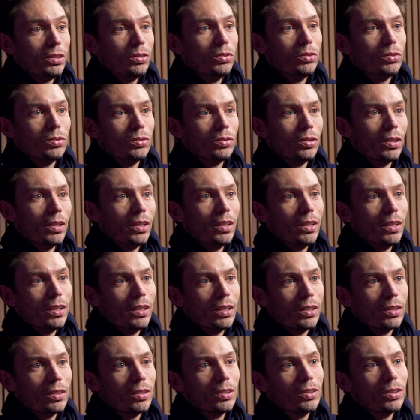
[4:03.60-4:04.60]
du,
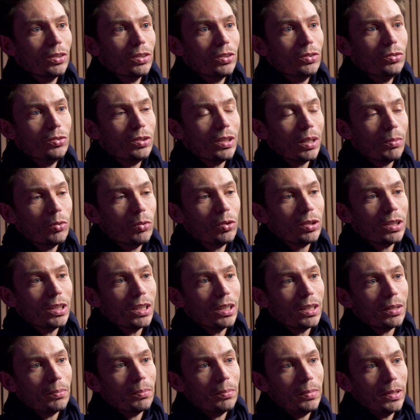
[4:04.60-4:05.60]
du tableau, qui
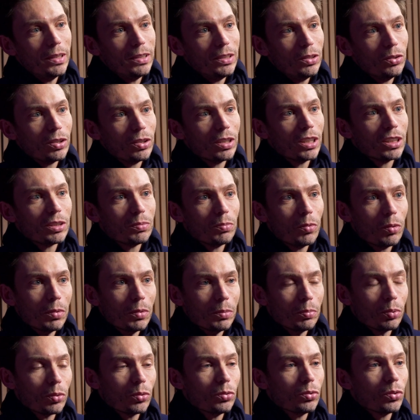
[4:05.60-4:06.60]
a baissé au classement,
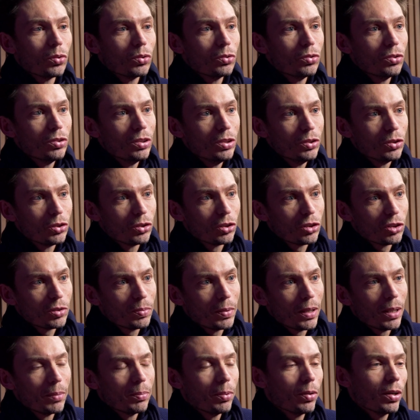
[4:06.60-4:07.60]
mais pour lui redonner une chance
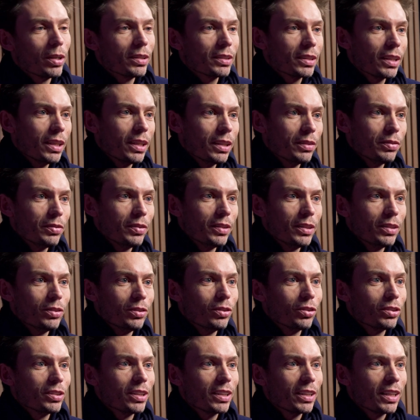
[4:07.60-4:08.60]
par rapport à ce qu'elle a fait
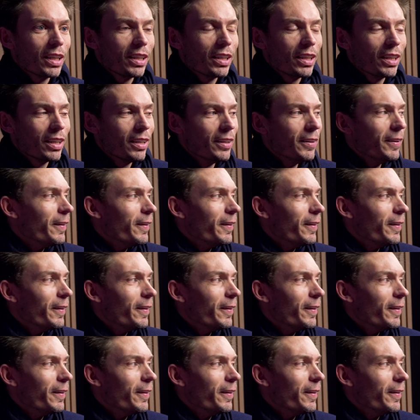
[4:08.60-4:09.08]
dans sa carrière.